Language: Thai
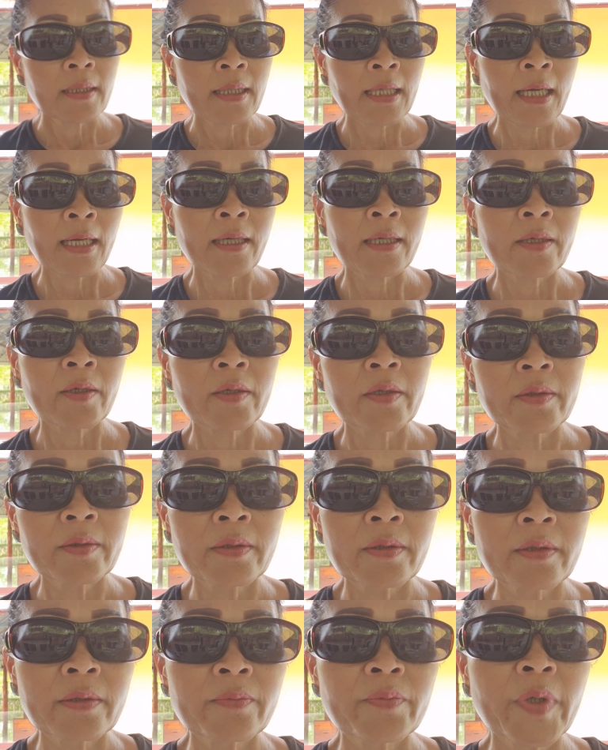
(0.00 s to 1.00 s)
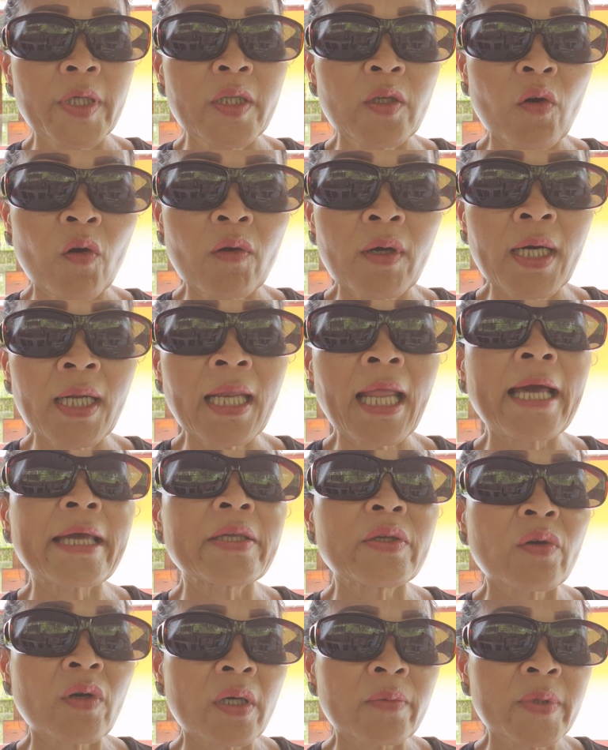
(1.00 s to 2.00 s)
ก็พี่น้องกันหลาย
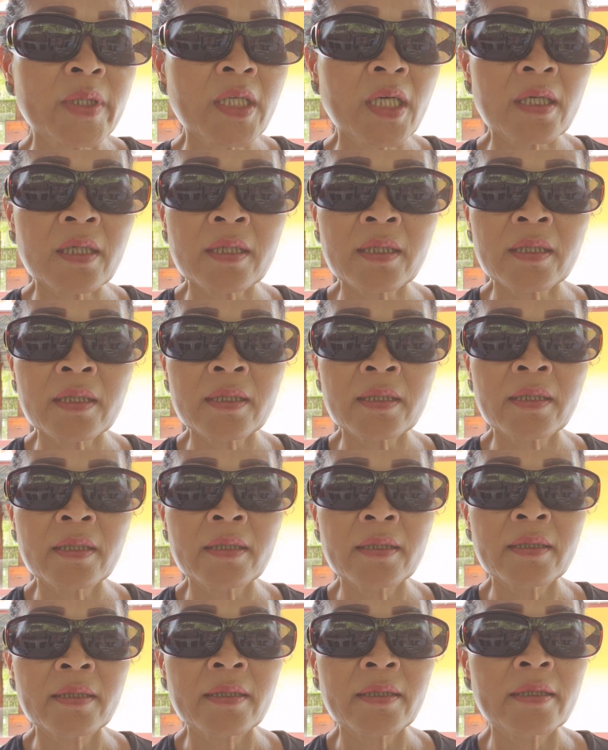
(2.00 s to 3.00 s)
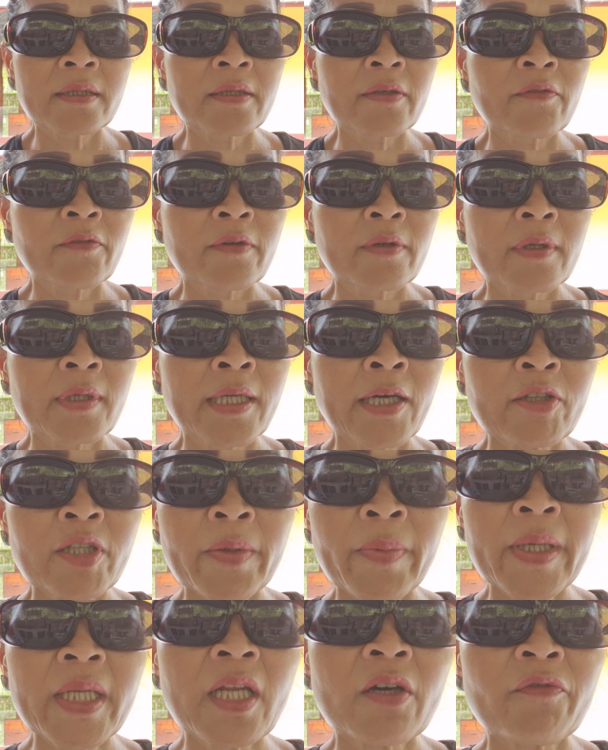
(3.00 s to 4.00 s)
อยู่ค่ะมันก็ แล้วแต่
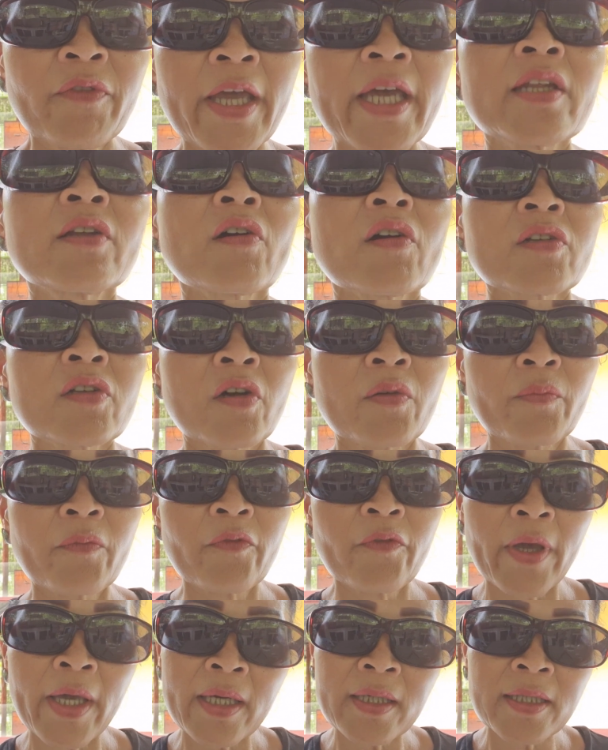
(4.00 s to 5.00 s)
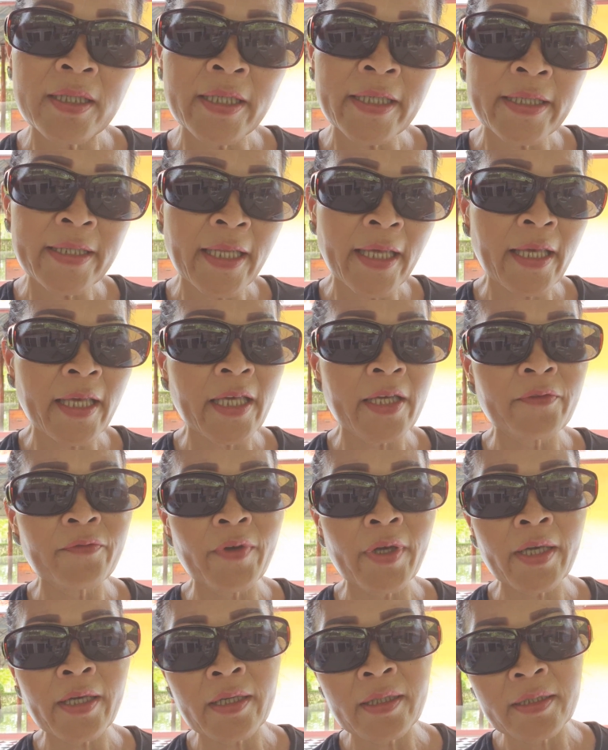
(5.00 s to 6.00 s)
พันน่ะแวะเนาะขนมแวะเอ้ยแด่
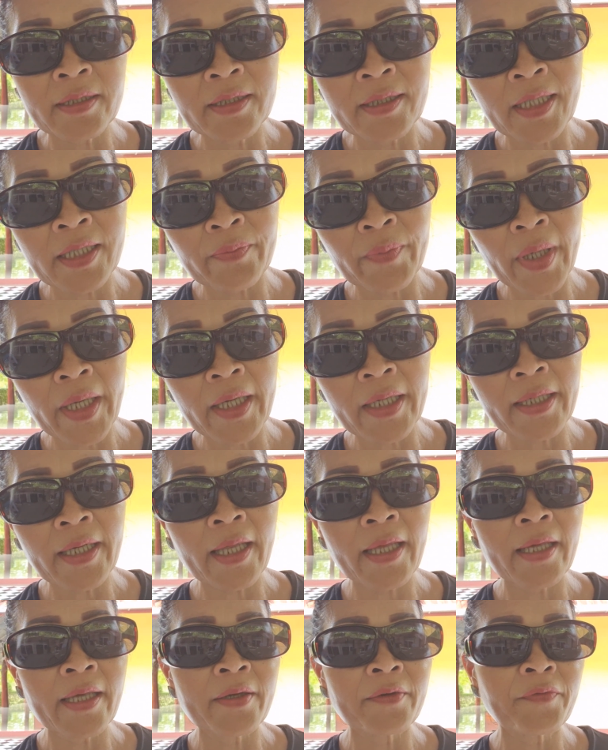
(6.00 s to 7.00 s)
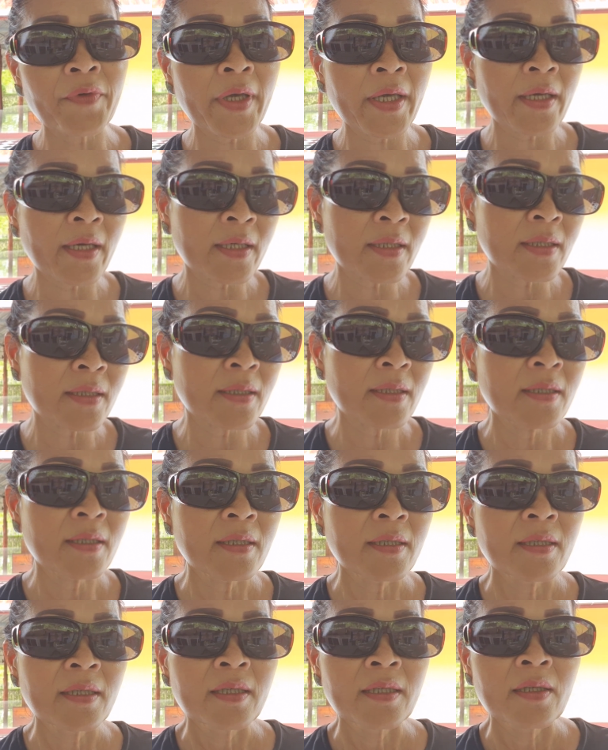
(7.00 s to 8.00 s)
แวะเหมือนแม่แด่แวะอัน
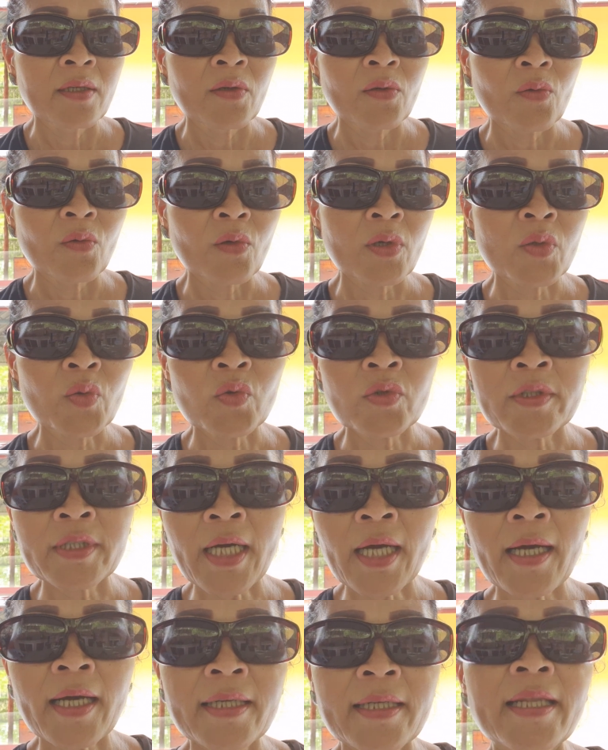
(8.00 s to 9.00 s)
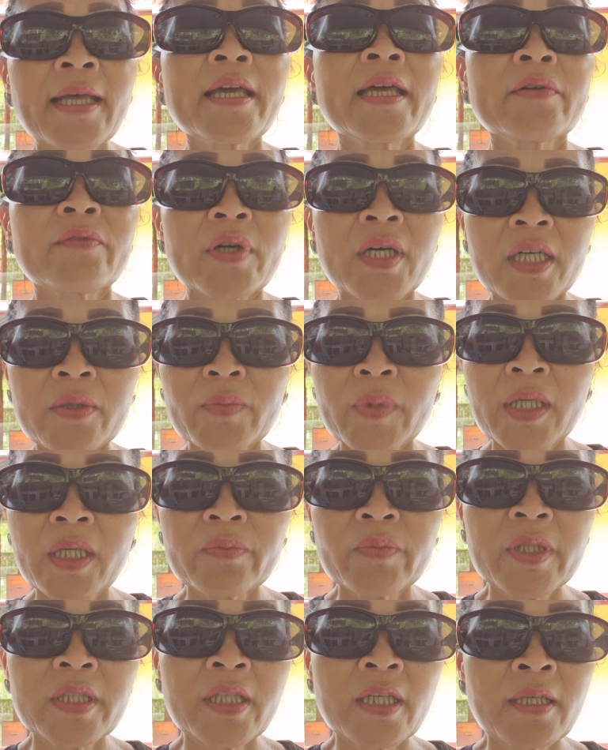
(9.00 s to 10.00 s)
คนหูจักกันแด่ว่างั้นมันก็
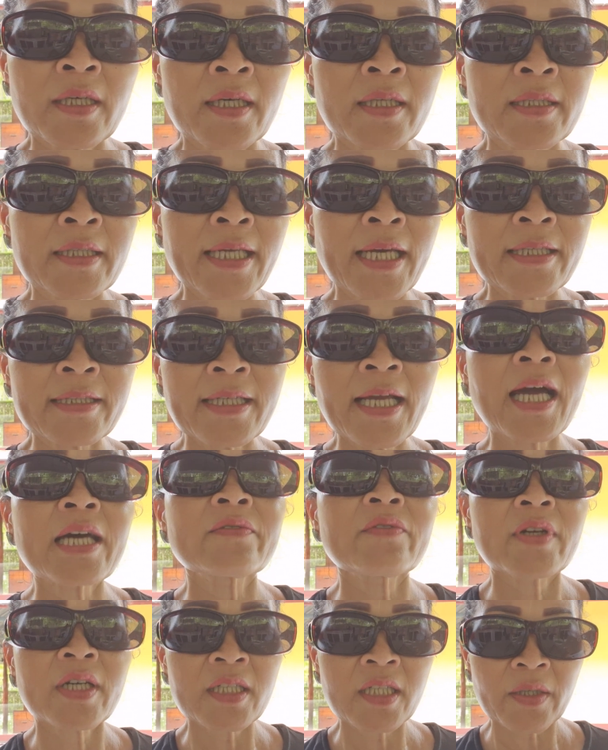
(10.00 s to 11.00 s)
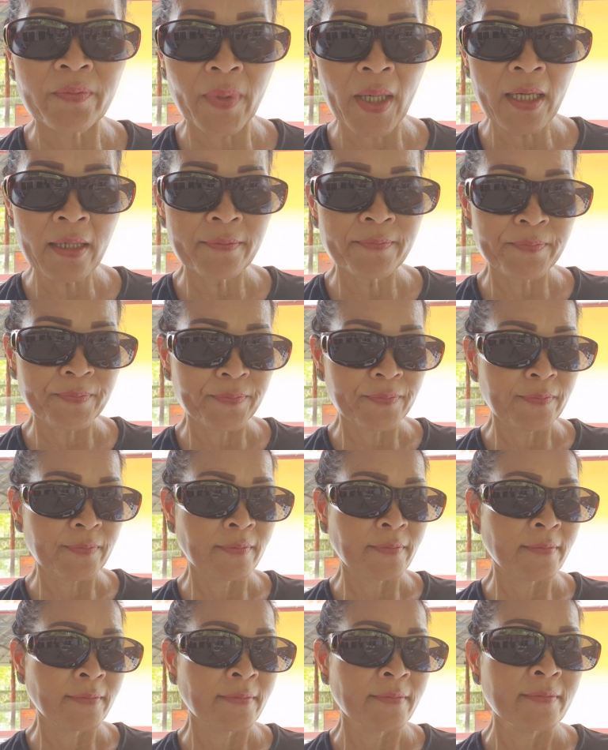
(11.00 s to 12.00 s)
มีแต่อันญาติญาติว่างั้นเหรอปะ
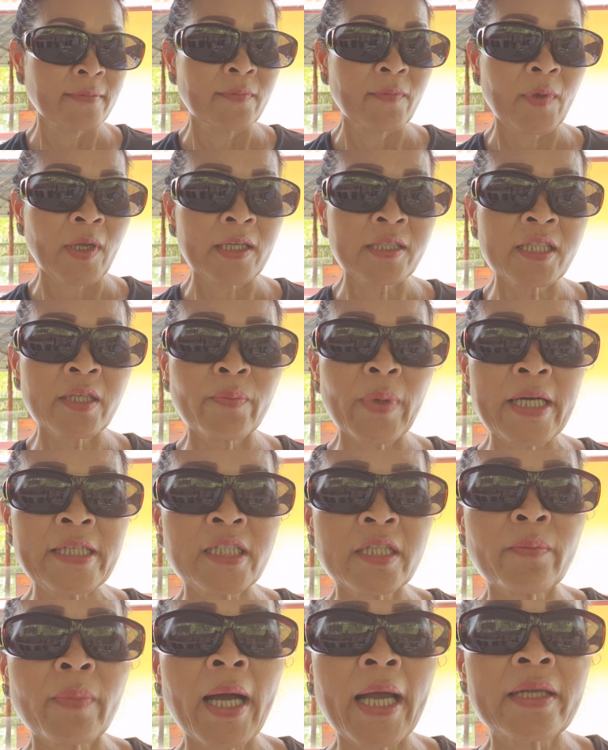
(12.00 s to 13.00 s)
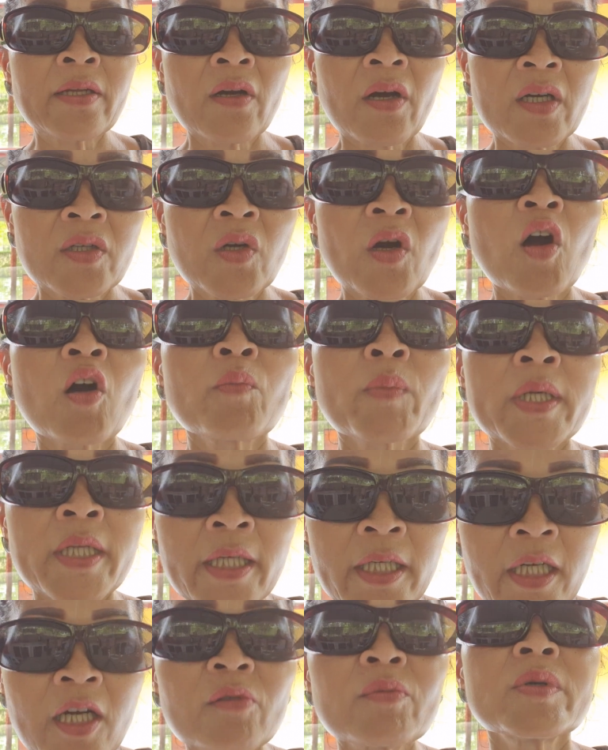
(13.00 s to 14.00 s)
ก็สบายสบายเนาะค่ะเนาะหอมมา
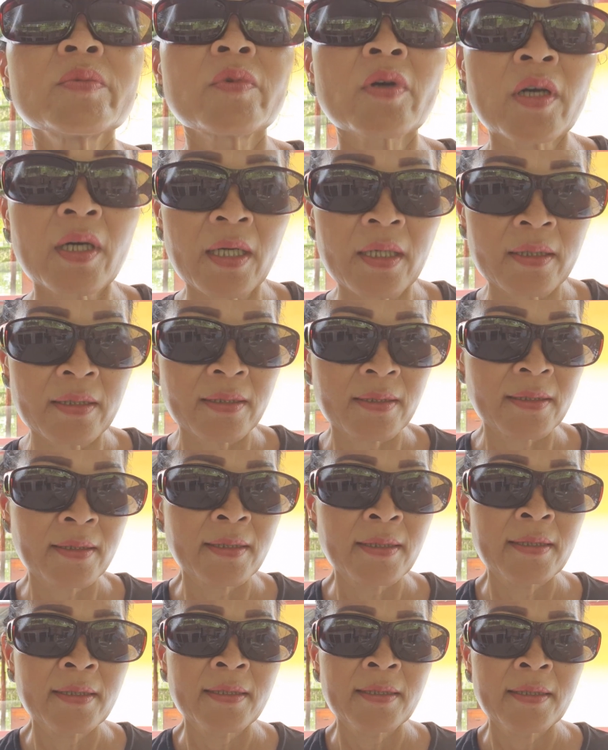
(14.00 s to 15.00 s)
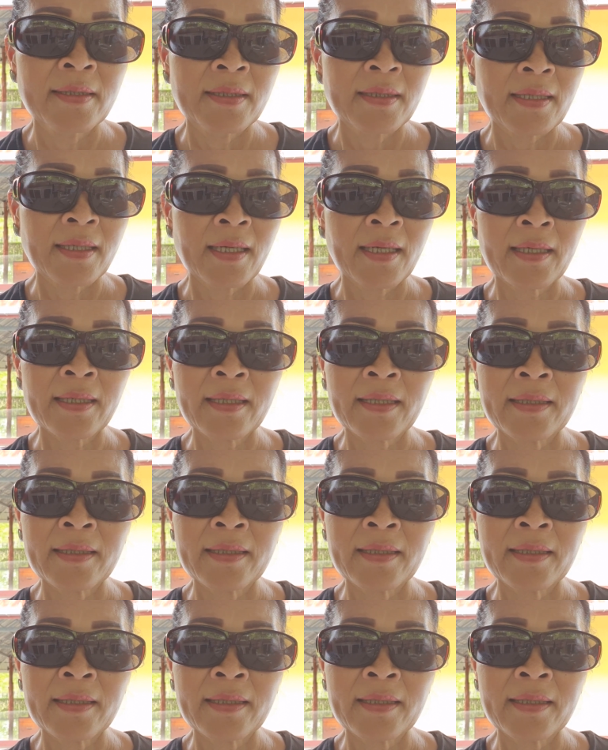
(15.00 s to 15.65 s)
เที่ยวมันบอกค่ะค่ะ